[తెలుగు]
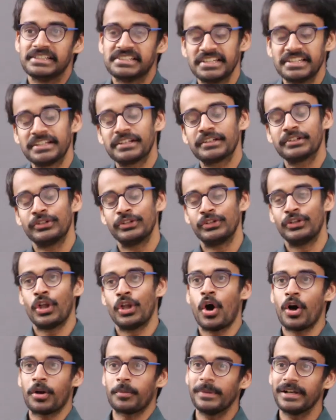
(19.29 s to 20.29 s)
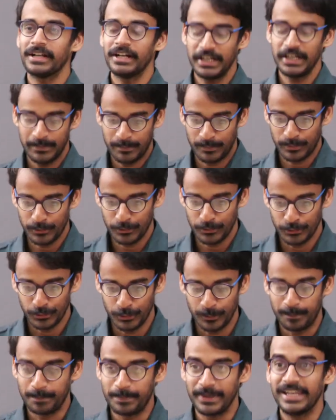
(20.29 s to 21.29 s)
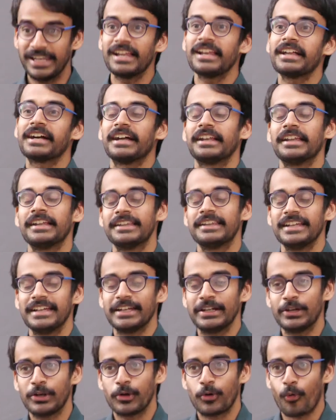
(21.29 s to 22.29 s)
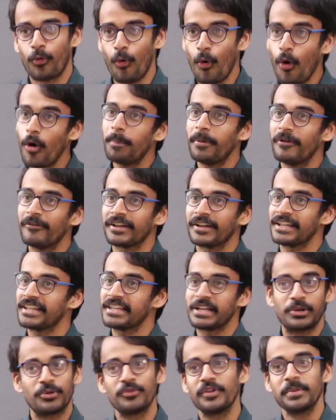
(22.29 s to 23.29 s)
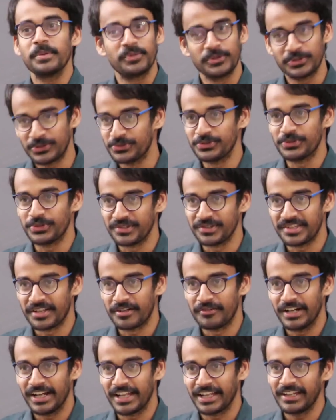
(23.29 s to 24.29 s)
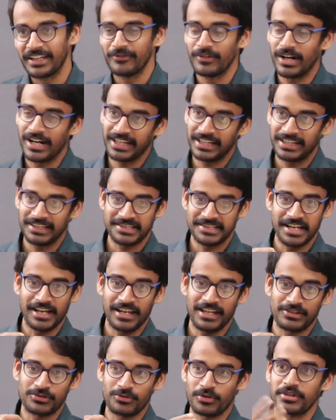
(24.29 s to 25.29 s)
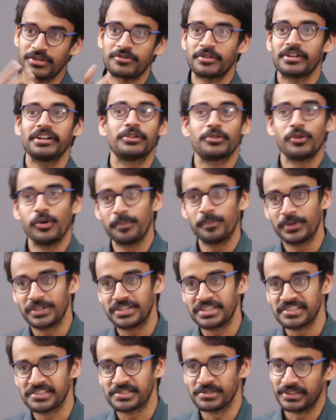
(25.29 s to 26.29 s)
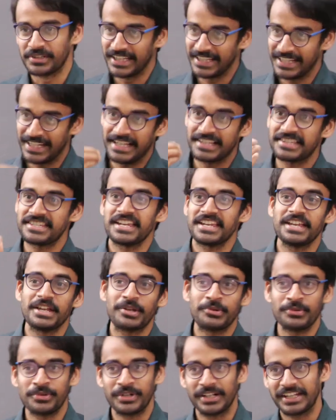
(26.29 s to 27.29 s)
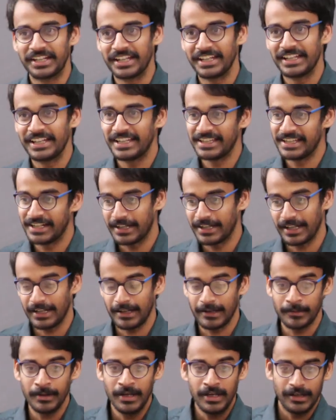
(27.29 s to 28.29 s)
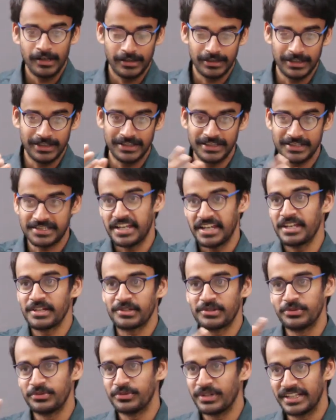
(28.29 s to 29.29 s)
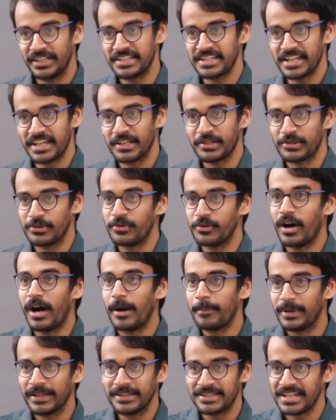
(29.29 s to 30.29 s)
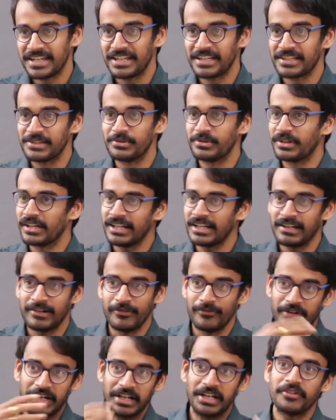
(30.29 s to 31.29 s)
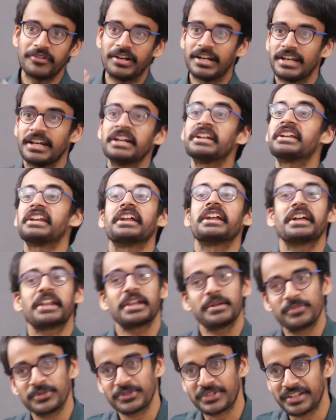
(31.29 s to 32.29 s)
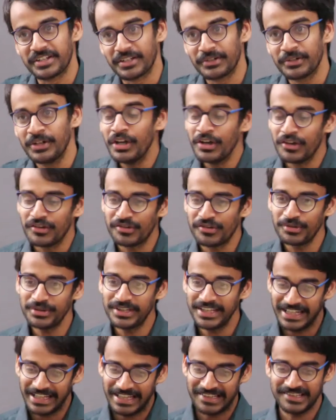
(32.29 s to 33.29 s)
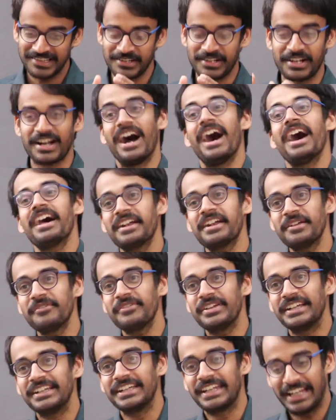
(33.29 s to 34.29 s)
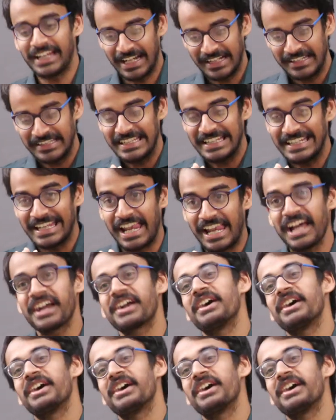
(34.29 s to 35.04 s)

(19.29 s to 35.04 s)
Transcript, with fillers: సార్ నార్మల్గా ఇప్పుడు పిల్లలకి అన్నది కోపం అన్నది ఎక్కువైపోతూ ఉంటుంది సార్ వాళ్ళకి వాళ్ళకి చాలా త్వర త్వరగా కోపం వచ్చేస్తుంది ఏదైనా చెయ్యను అంటే లేదంటే ఇది చెయ్యొద్దు అది చెయ్యొద్దు ఆ పని చెయ్యొద్దు అన్న వెంట వెంటనే ట్రిగర్ అయిపోతున్నారు సో దీనికి అసలు కారణం ఏంటి అండ్ దీన్ని ఎలా